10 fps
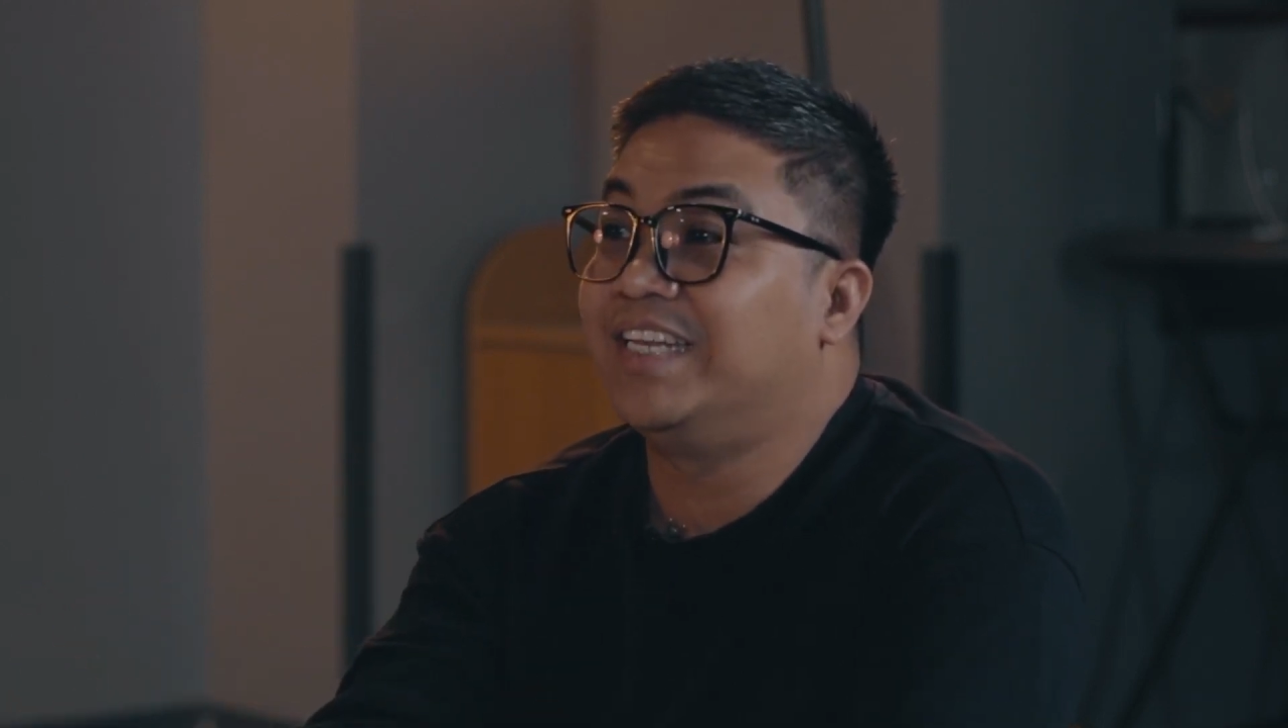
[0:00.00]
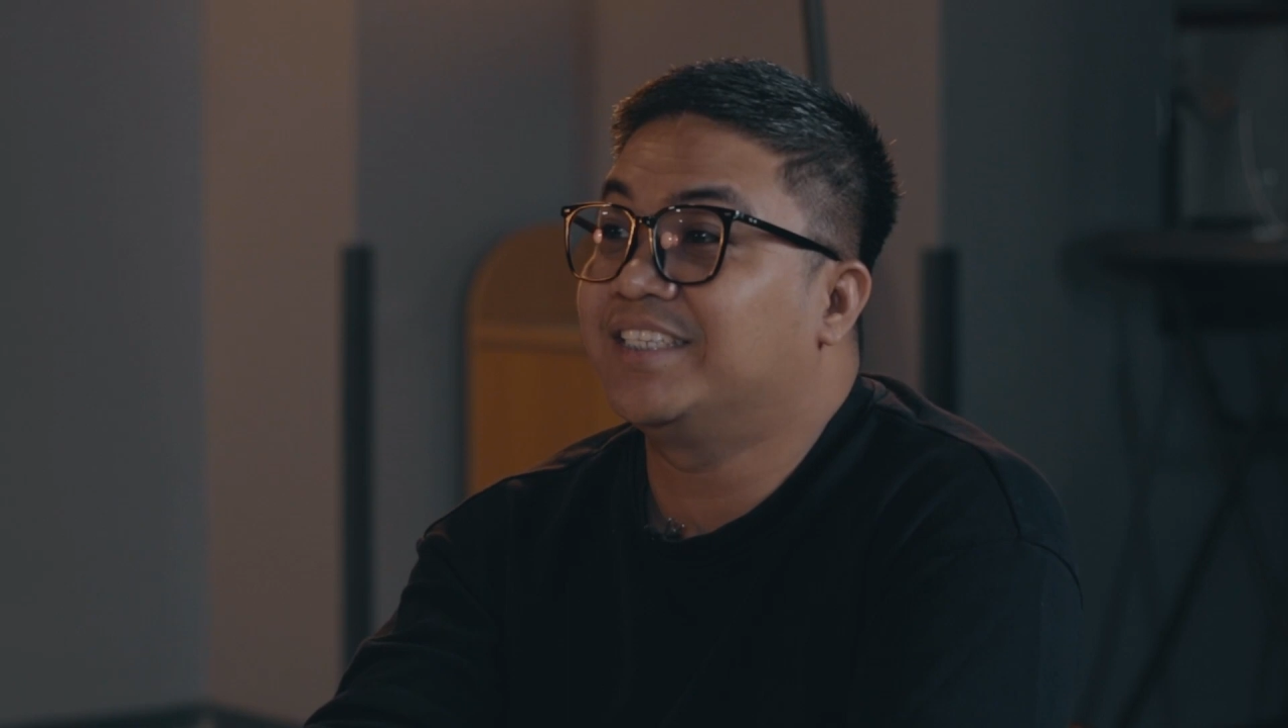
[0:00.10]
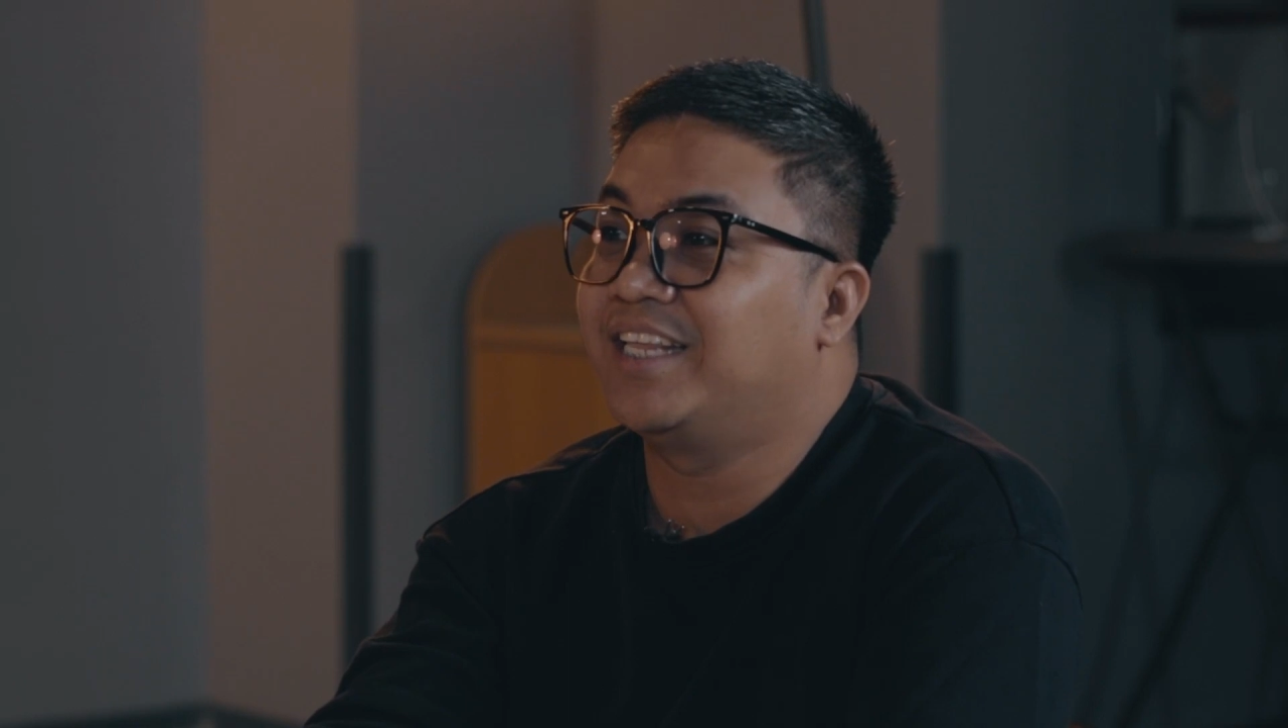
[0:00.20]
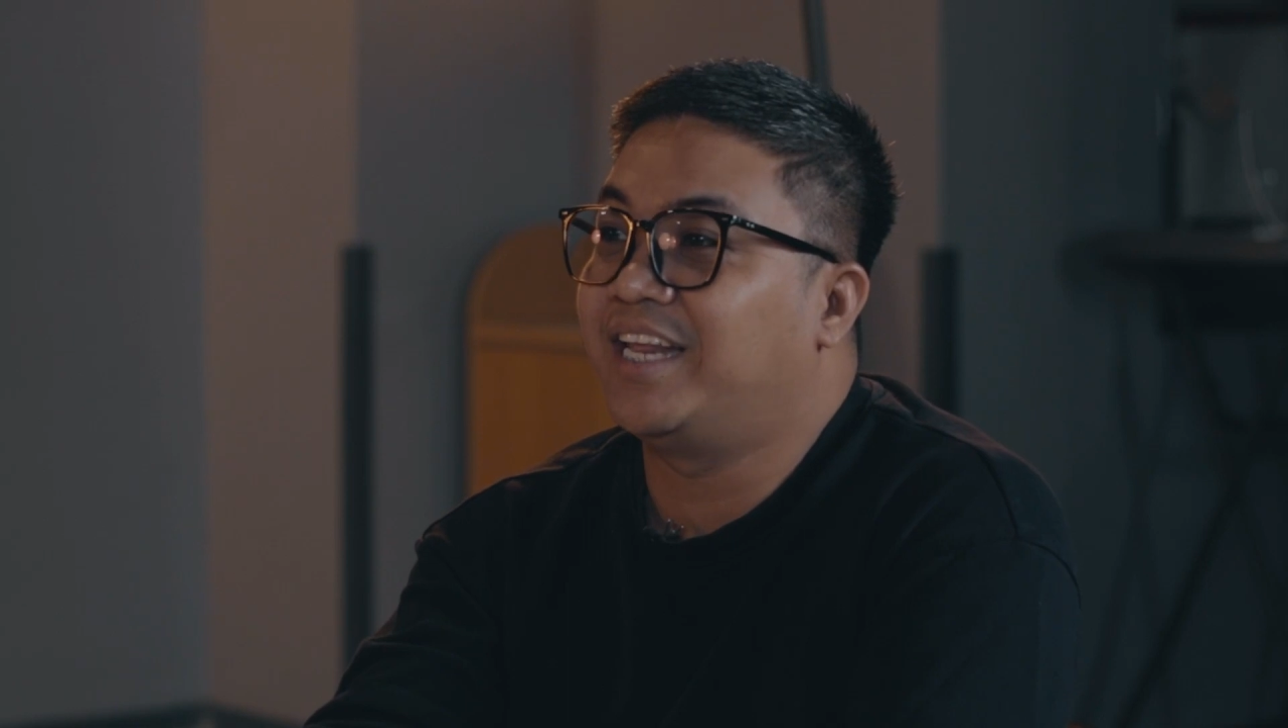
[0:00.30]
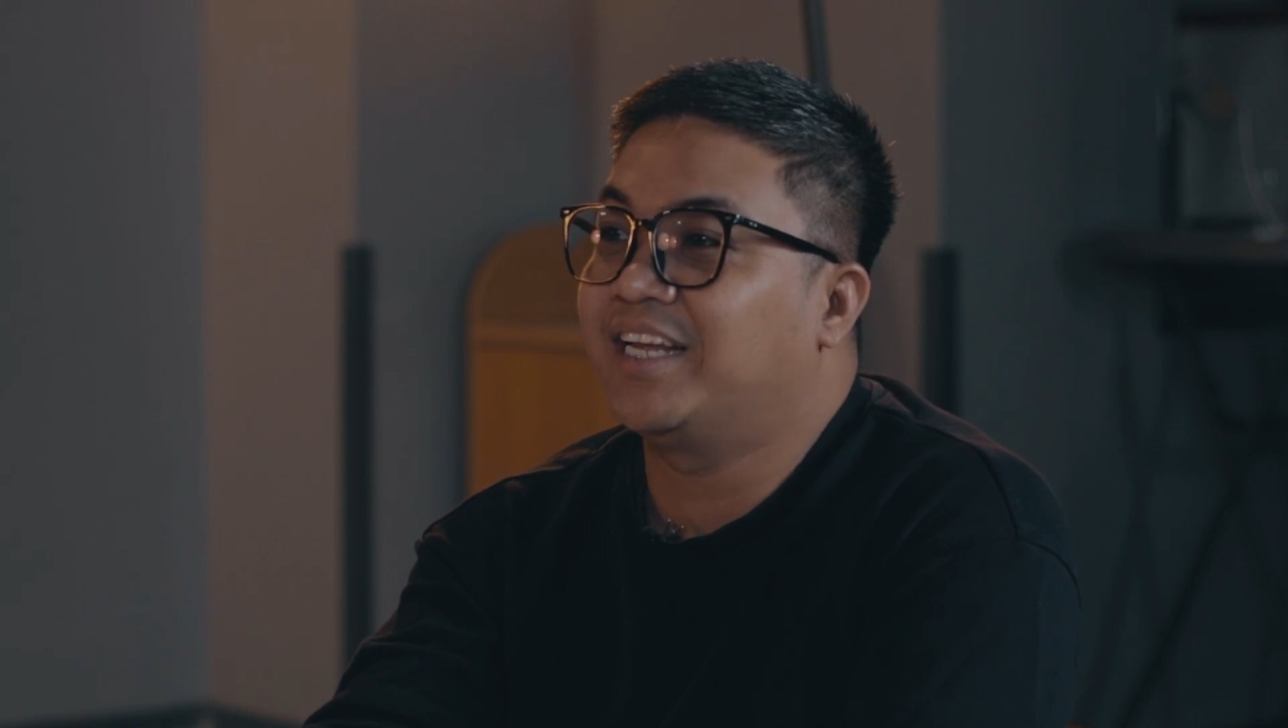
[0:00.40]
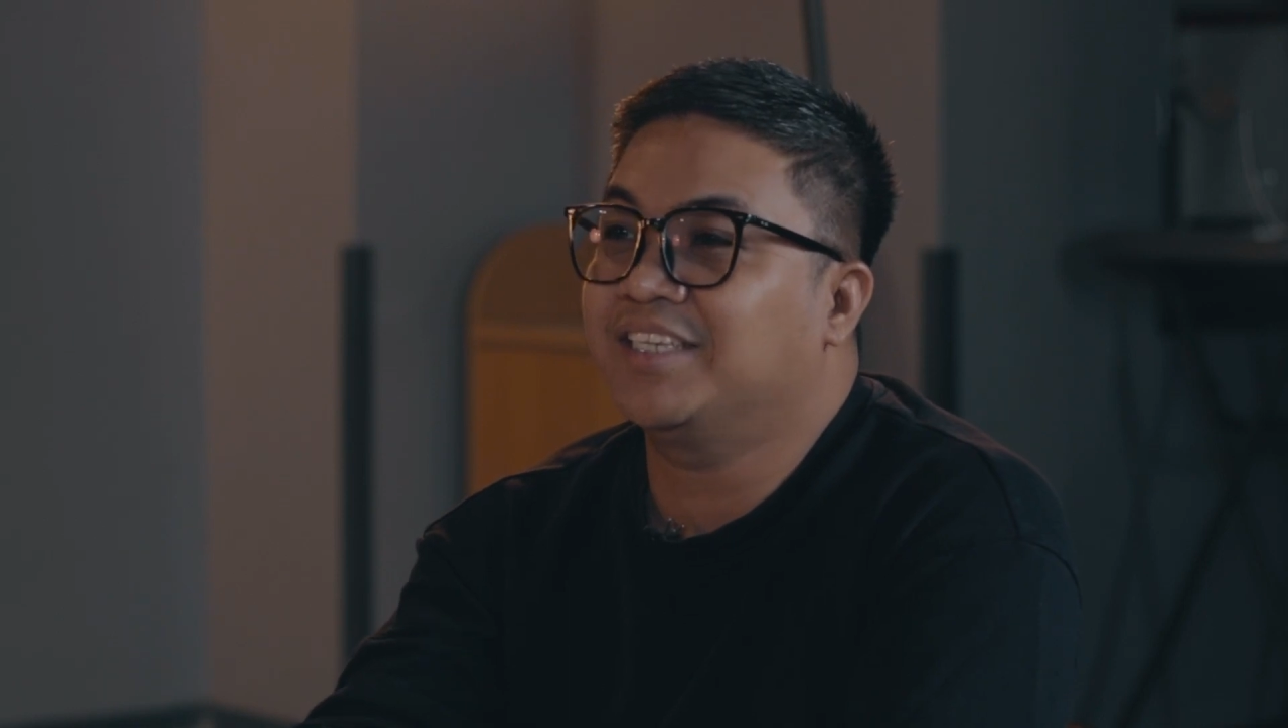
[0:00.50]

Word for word: listening.